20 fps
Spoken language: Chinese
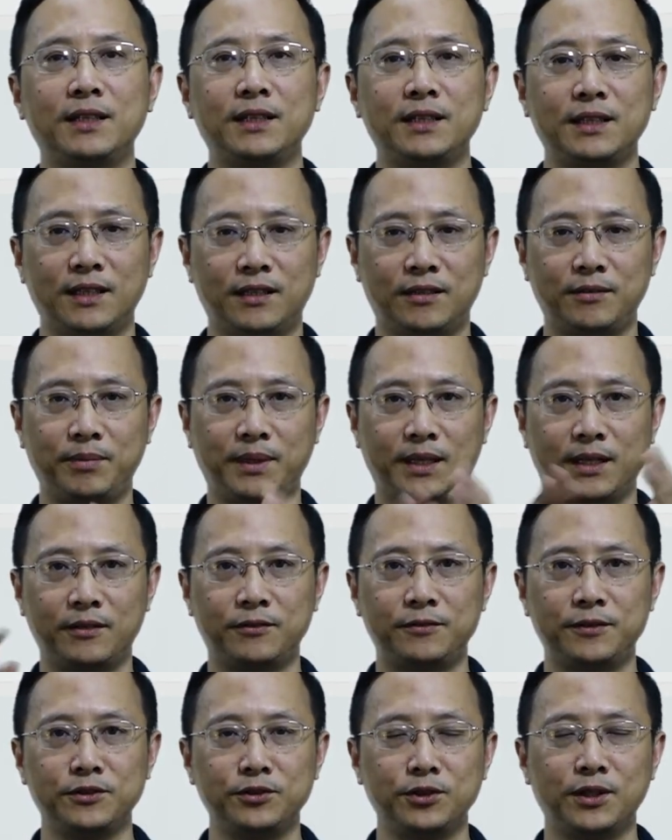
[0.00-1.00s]
然后把它
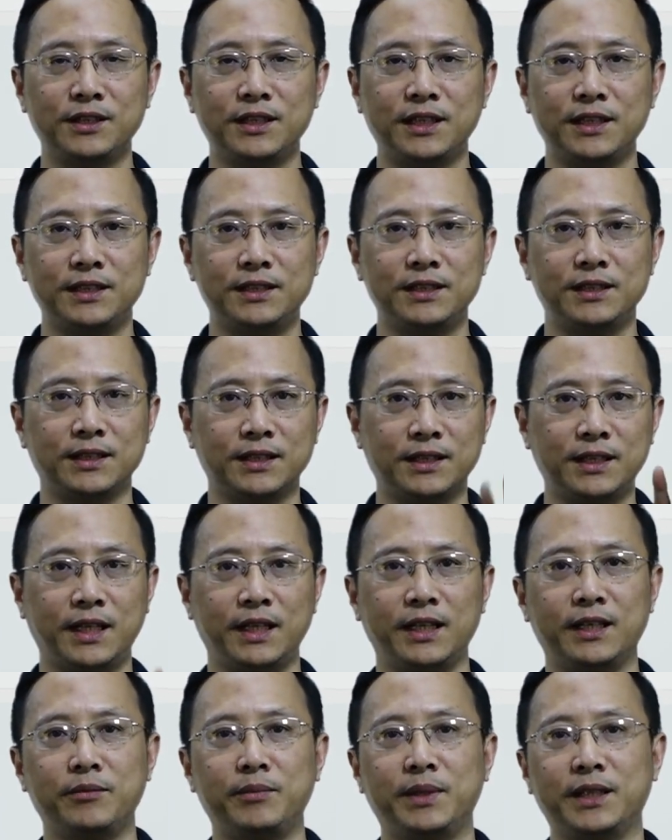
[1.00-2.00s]
封装在一起，给一
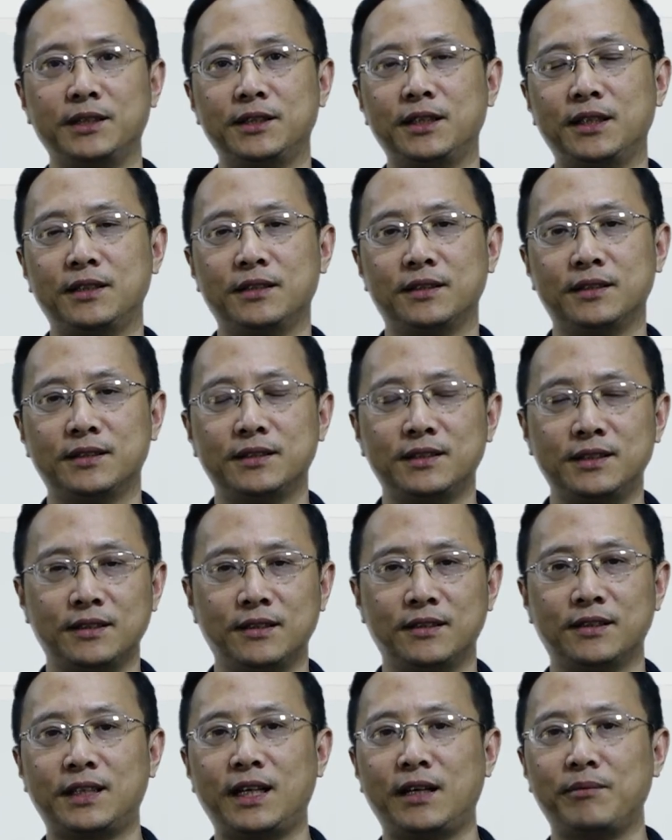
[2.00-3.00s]
个名称，就叫
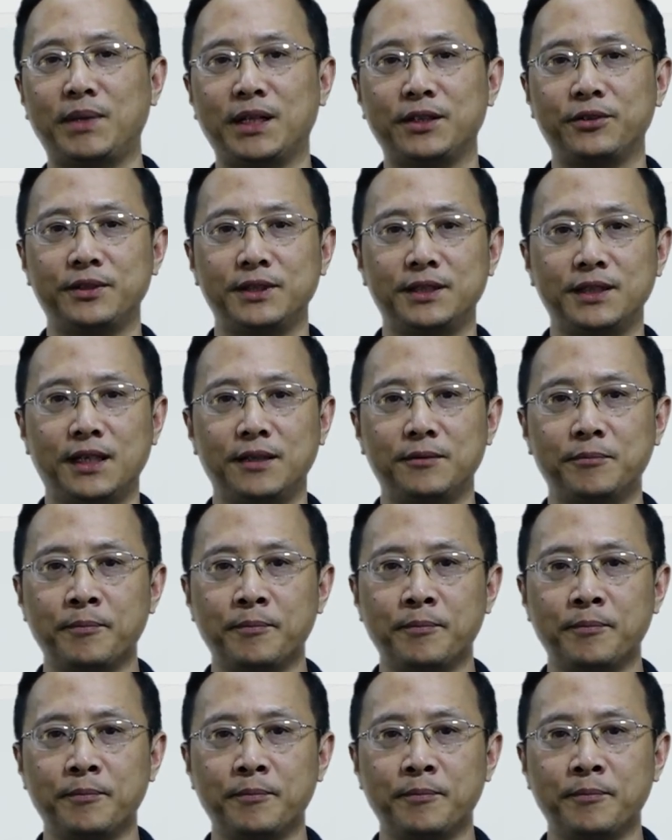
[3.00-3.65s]
代码对象。